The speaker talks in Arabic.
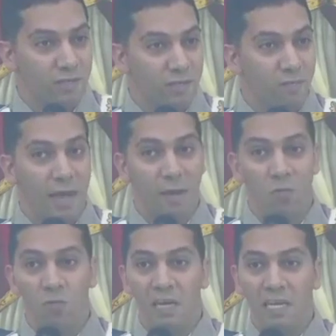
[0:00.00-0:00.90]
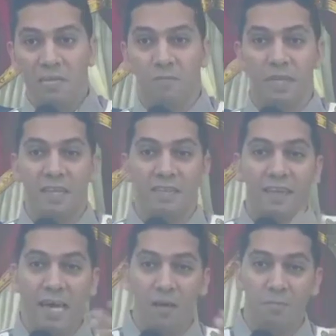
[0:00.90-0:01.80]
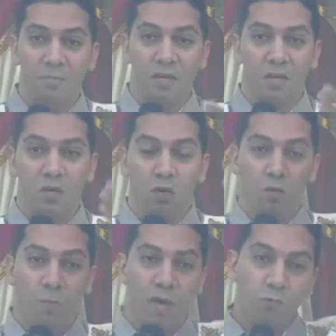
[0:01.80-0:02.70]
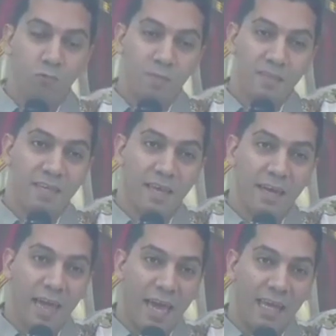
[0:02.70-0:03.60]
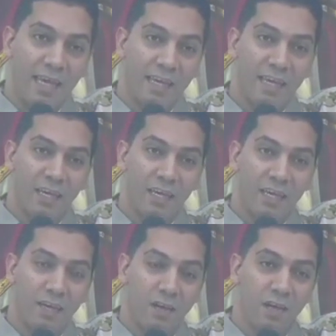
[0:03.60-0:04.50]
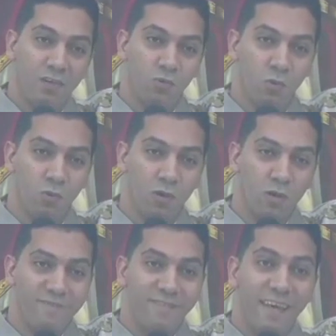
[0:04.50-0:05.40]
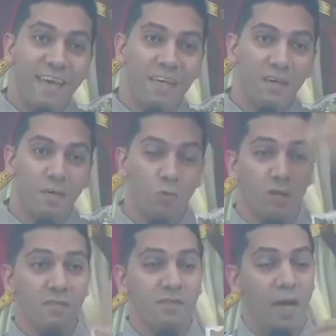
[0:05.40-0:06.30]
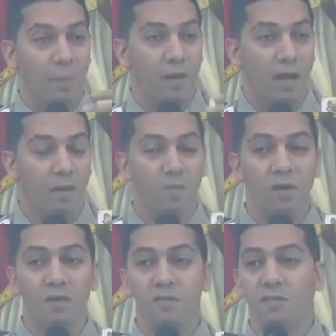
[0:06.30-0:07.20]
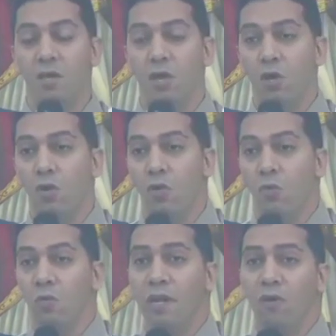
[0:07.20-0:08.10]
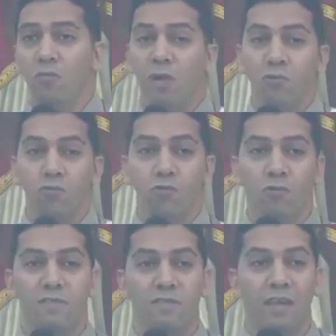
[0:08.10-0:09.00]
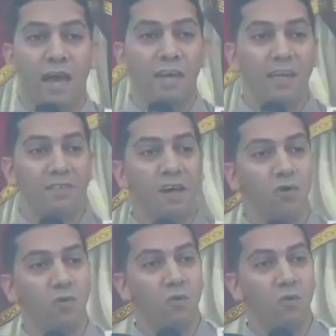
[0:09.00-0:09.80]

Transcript: معمولة من الذهب ومحطوط مثلا على رأسه تاج مرصع بالألماظ ولو محطوط على ظهره